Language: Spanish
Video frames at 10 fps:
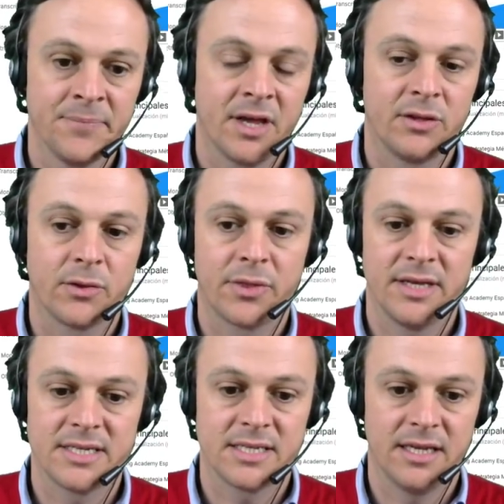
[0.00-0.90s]

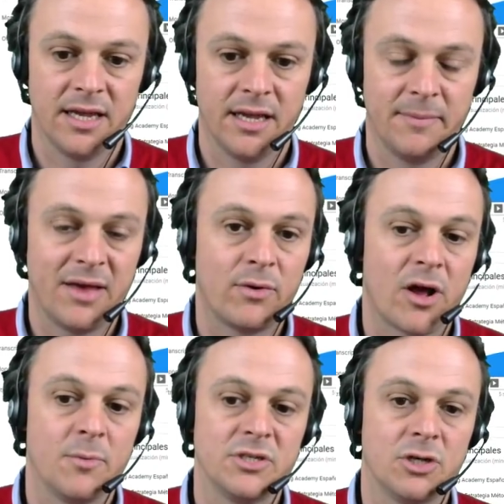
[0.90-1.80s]
Entonces eh, me da una
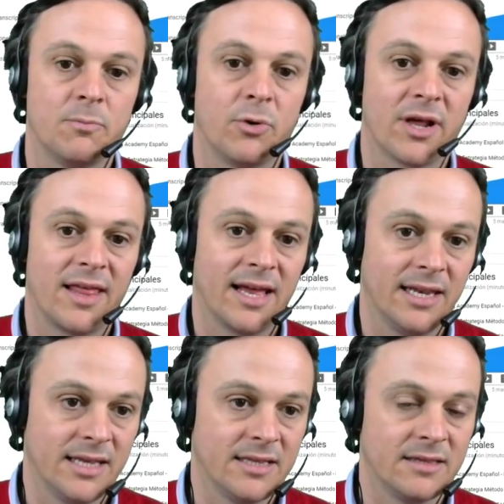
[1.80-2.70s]
comisión por cada
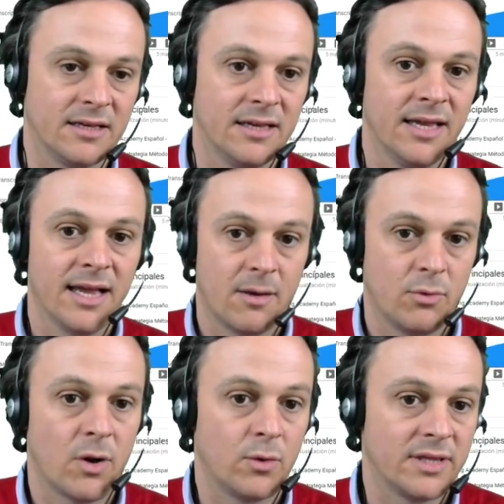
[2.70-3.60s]
cliente que abre
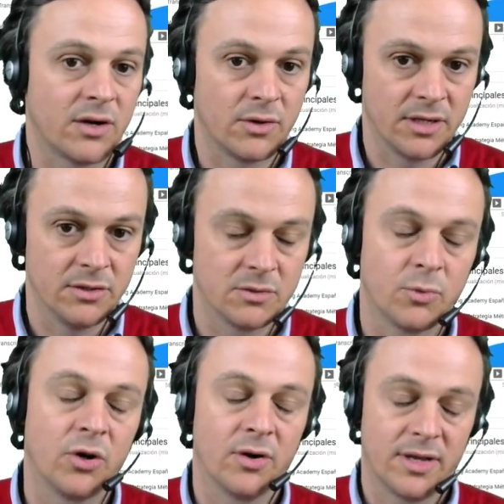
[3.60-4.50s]
una cuenta con ellos.
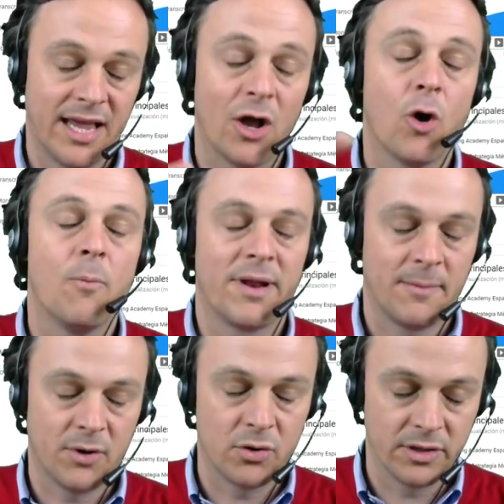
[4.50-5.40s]
Bueno, que compra,
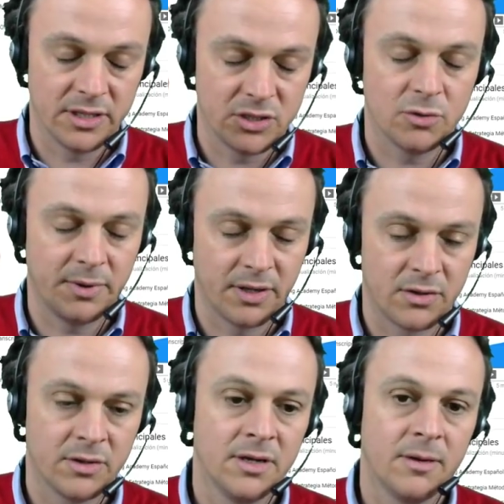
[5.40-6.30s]
mejor dicho,
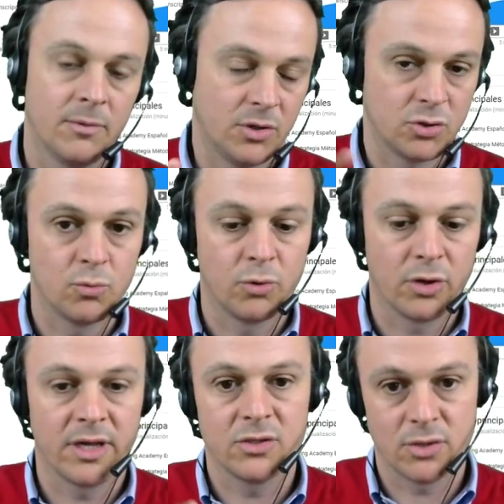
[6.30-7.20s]
perdón, no es un
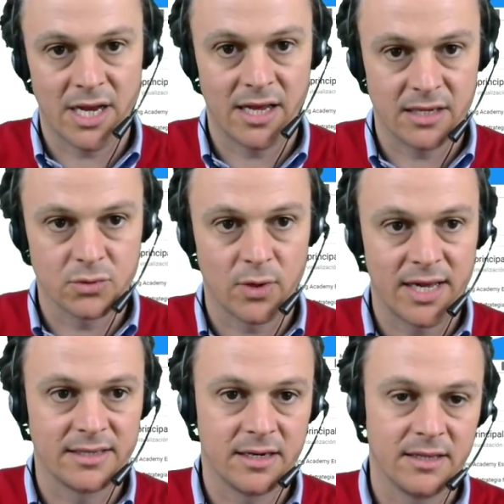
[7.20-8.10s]
broker, es una escuela
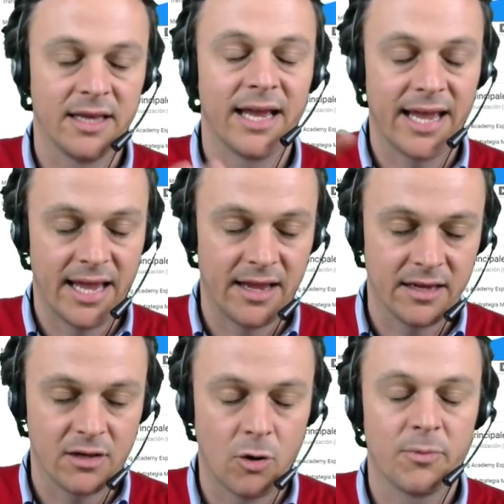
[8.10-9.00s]
de trading que
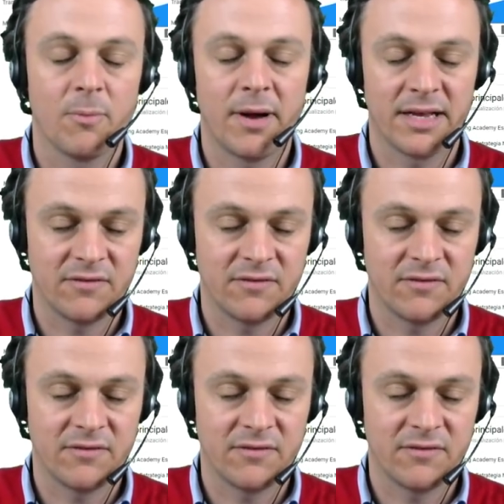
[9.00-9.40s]
compra un paquete